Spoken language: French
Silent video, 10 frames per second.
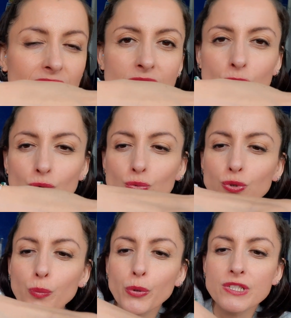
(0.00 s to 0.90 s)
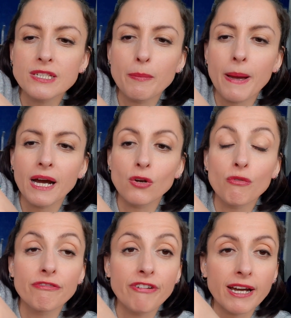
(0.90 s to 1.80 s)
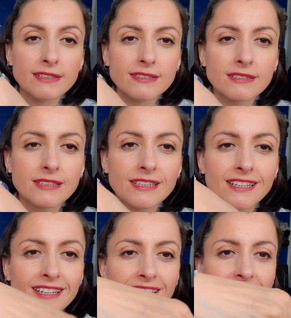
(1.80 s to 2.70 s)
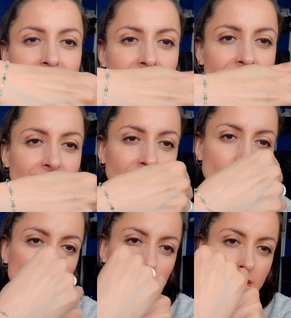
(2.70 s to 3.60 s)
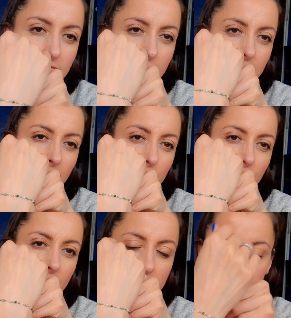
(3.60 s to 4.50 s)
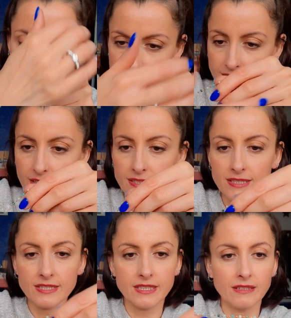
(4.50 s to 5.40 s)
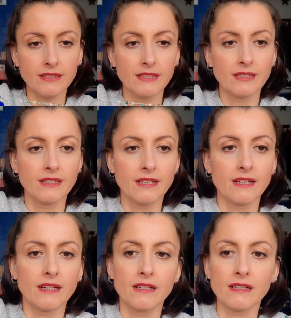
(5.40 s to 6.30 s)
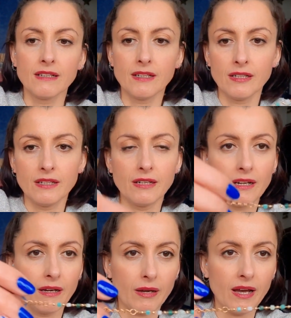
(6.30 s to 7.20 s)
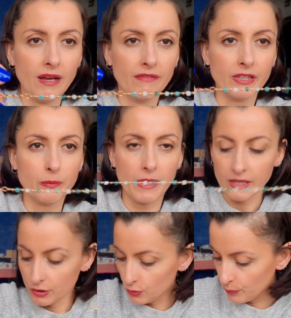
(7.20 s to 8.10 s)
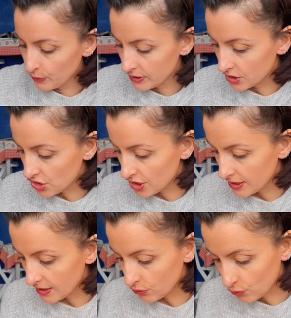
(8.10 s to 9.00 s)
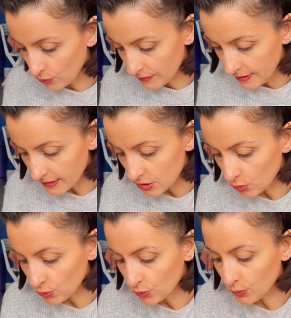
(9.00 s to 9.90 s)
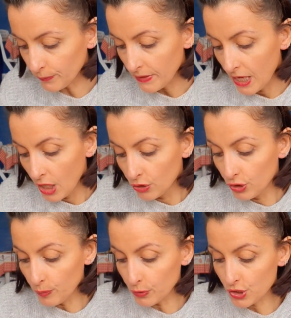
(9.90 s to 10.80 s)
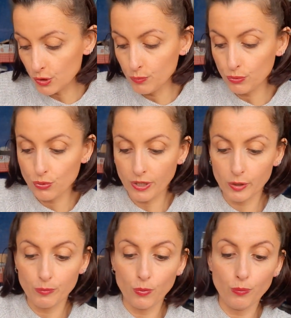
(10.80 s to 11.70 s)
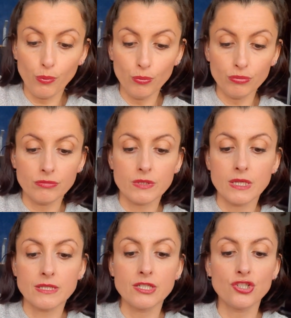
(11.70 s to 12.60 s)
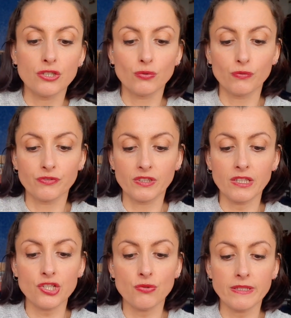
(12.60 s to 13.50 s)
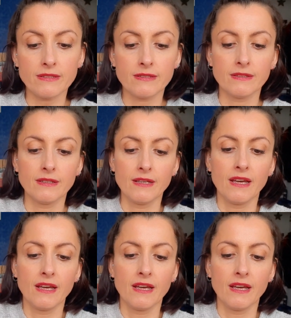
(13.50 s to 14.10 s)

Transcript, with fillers: avec des toutes petites perles vertes. Il est très joli, c'est très fin, c'est très délicat. Euh, avec pareil une petite chaînette d'extension, deux petites boucles d'oreilles pompons, celles-ci je les trouve très chouettes,